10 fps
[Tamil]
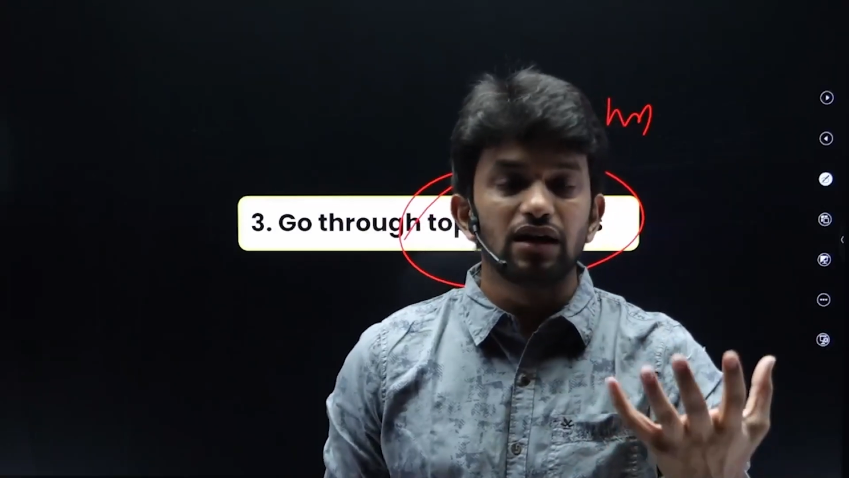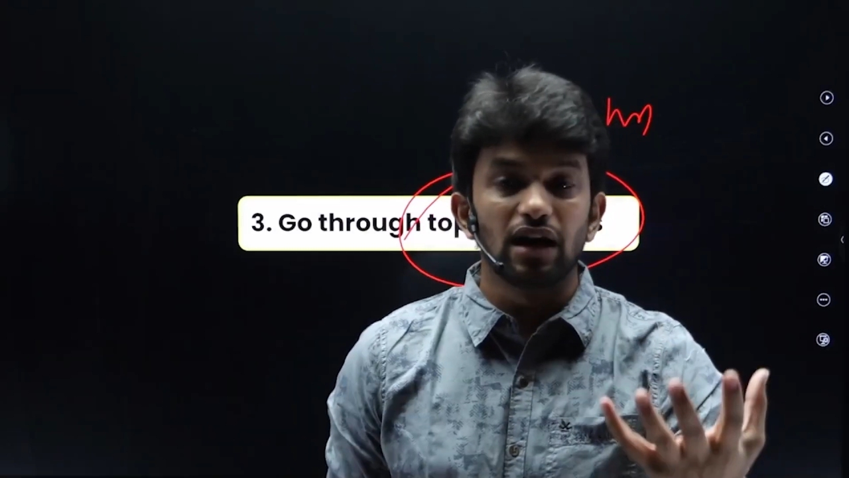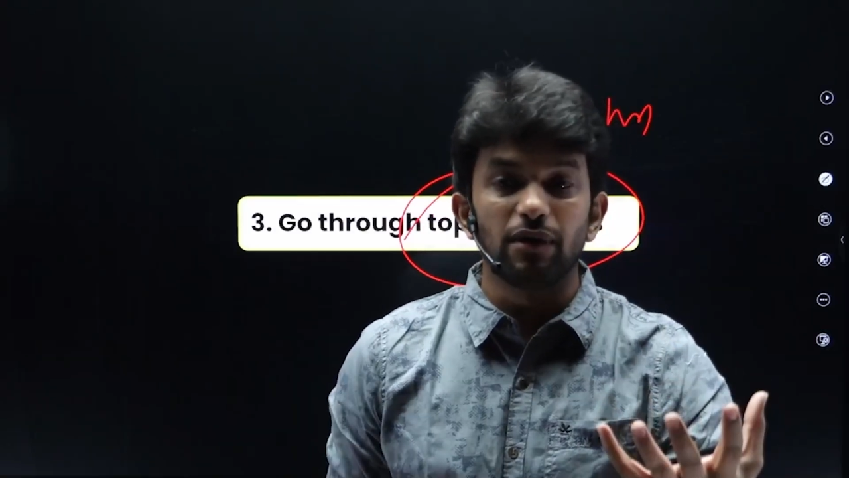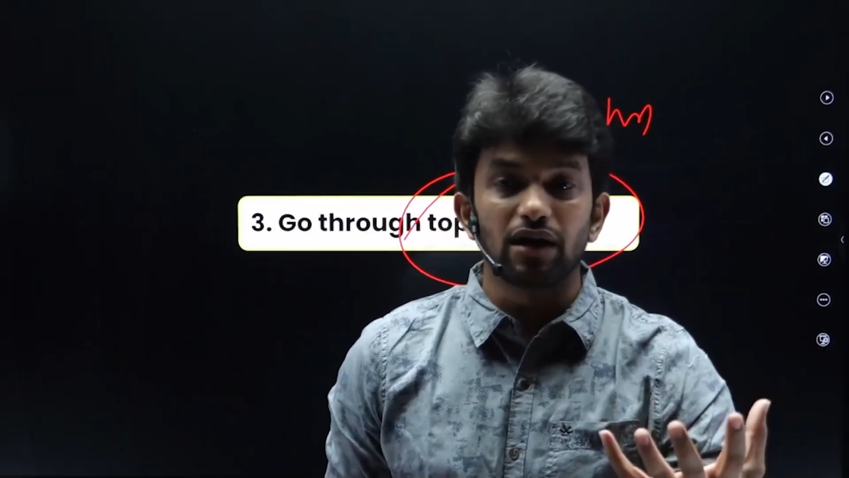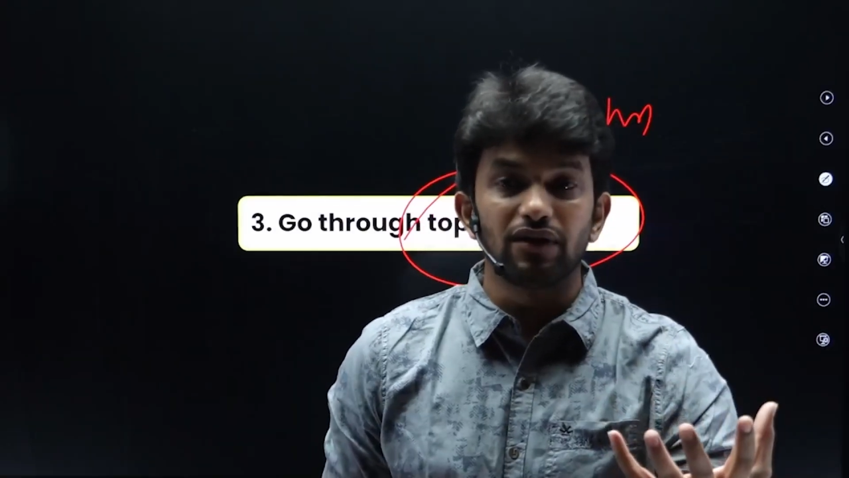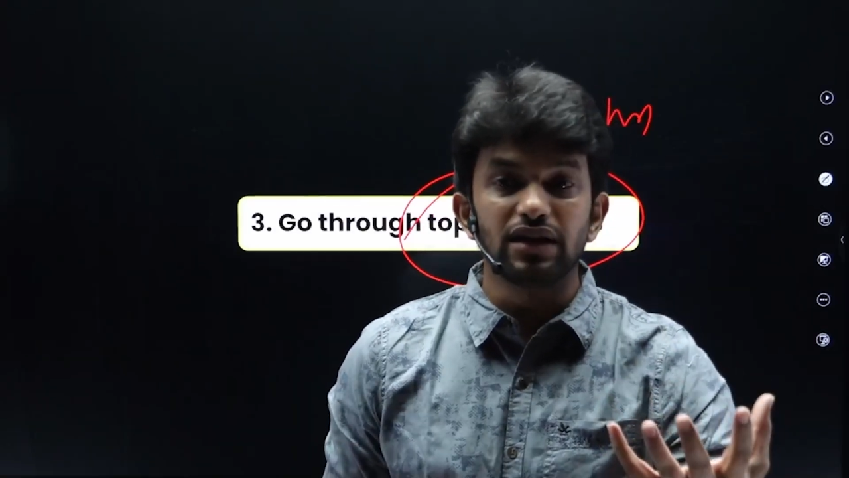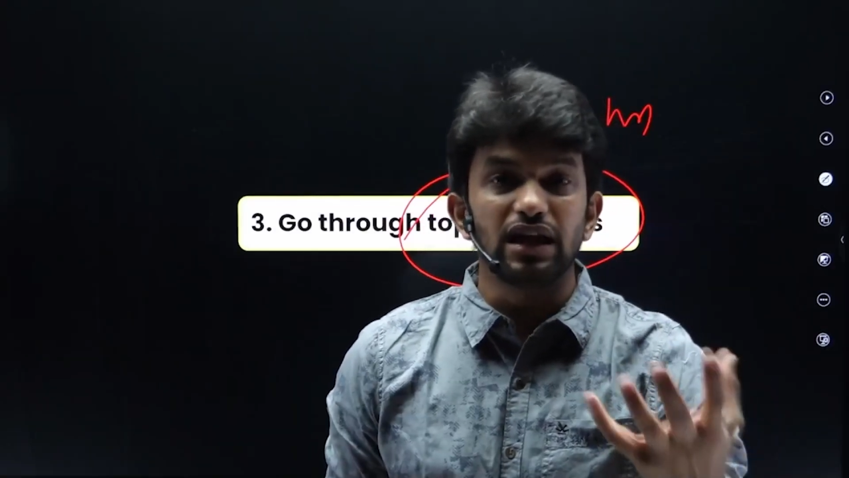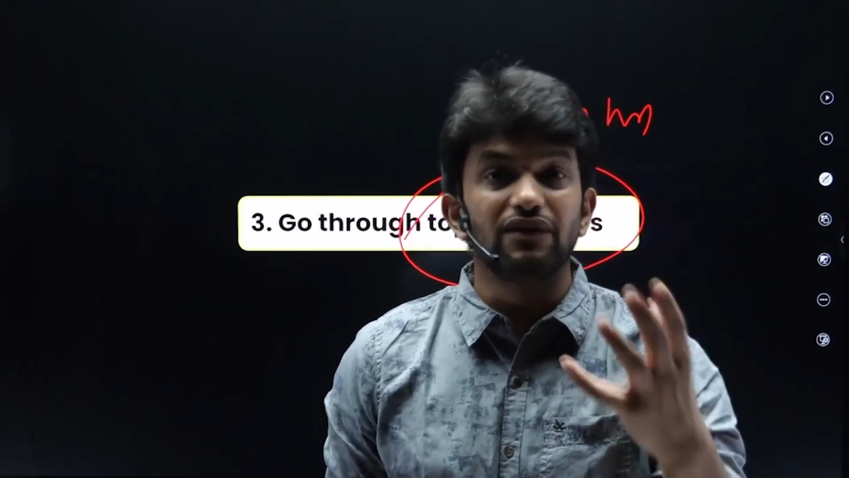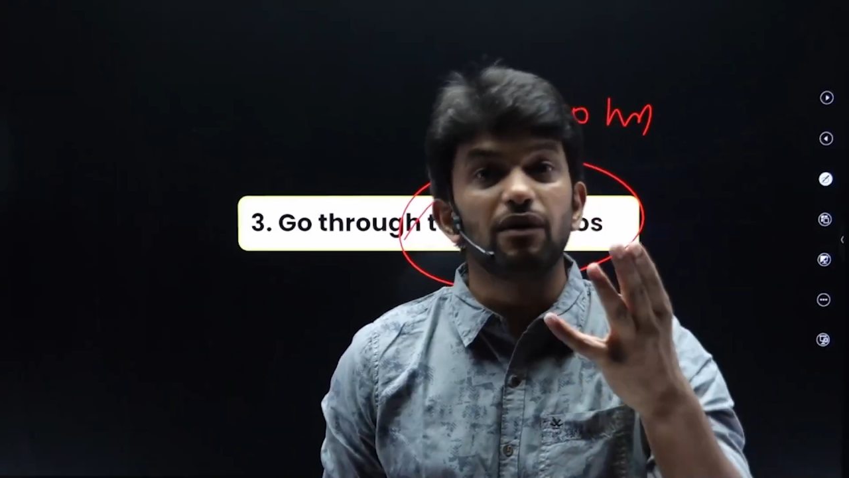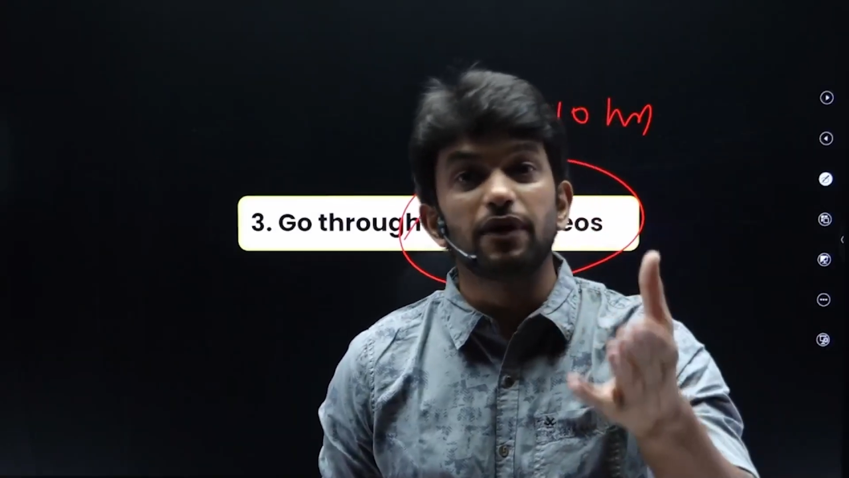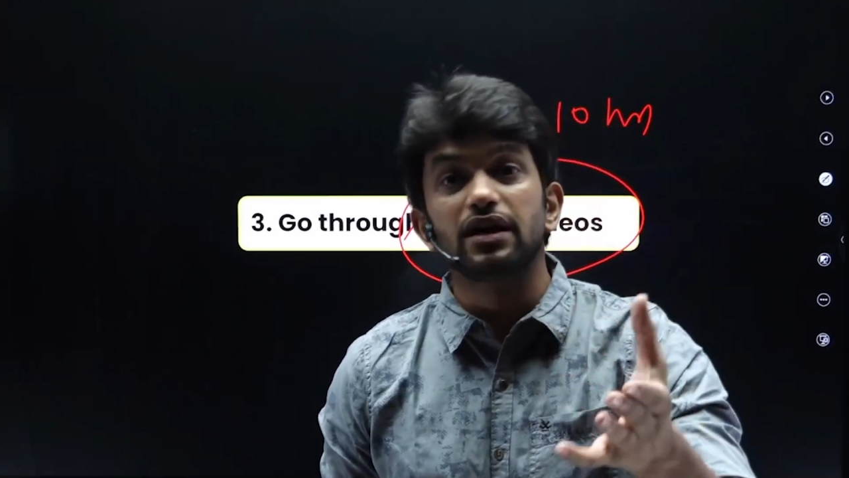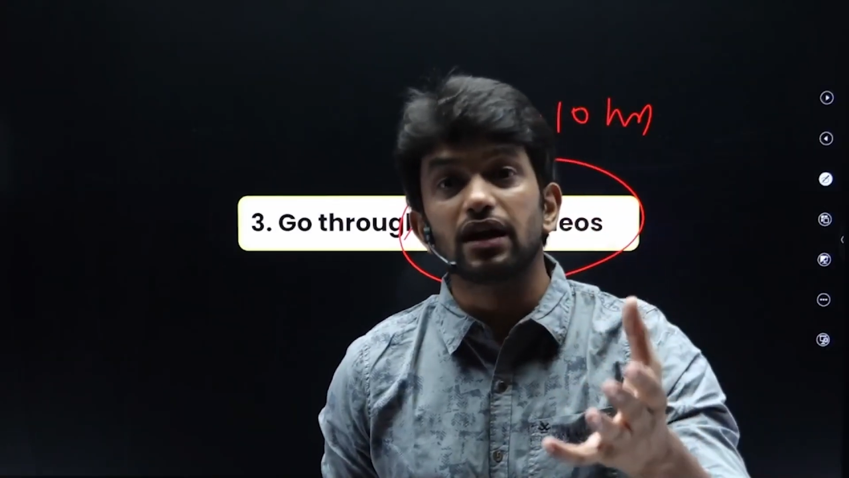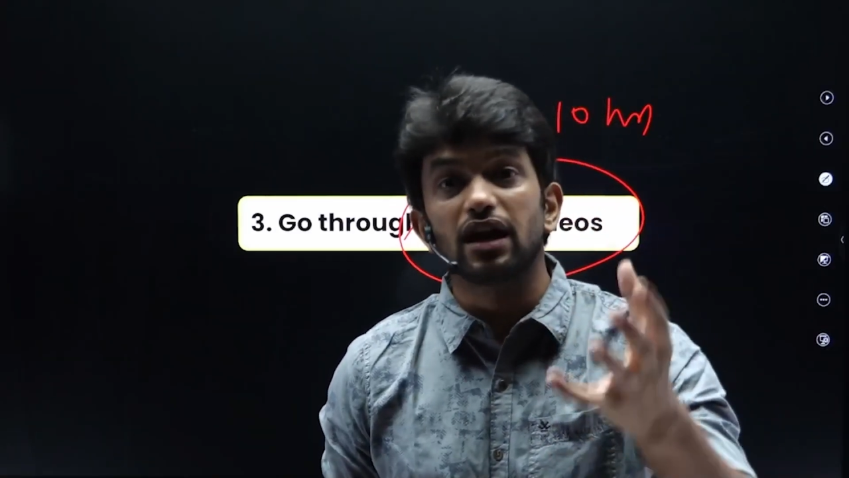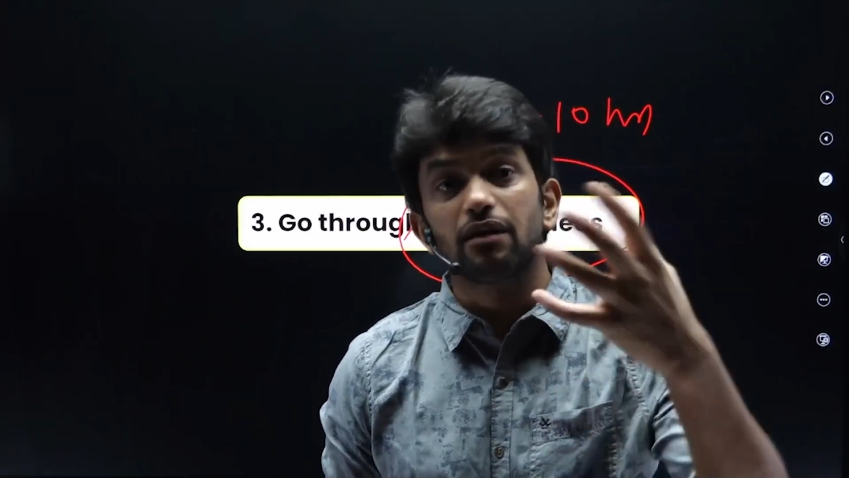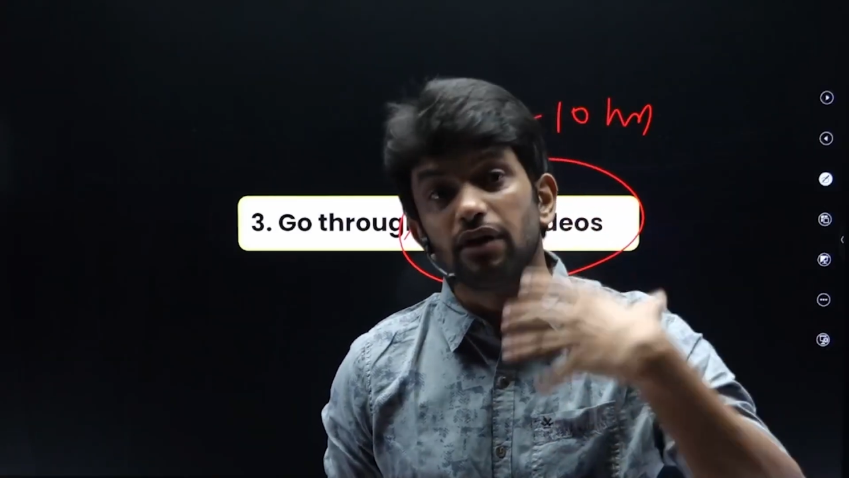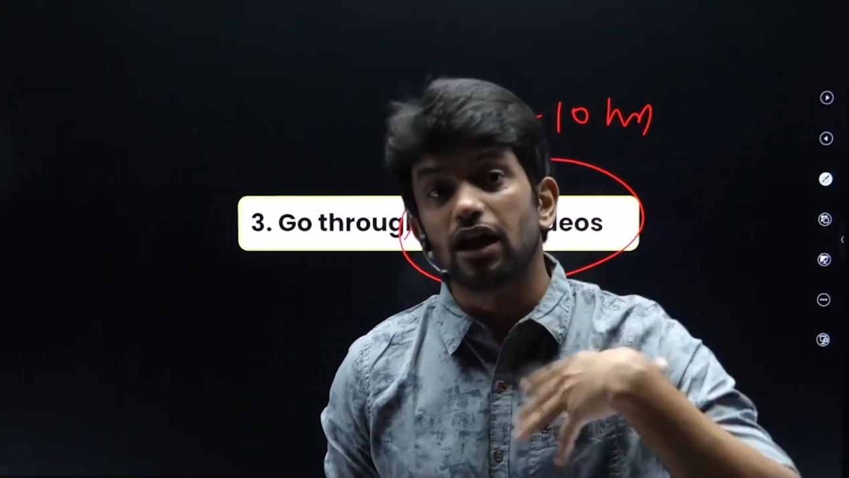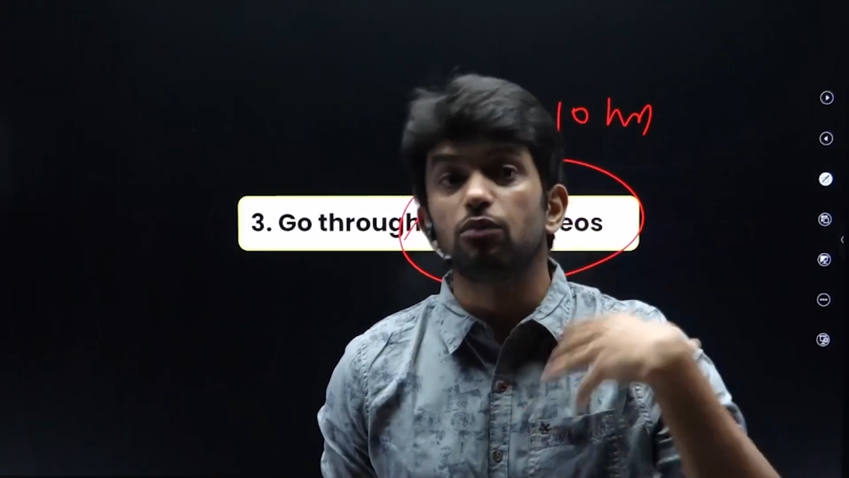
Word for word: நமக்கு வந்து இவன் பண்ணிட்டானா நம்மளால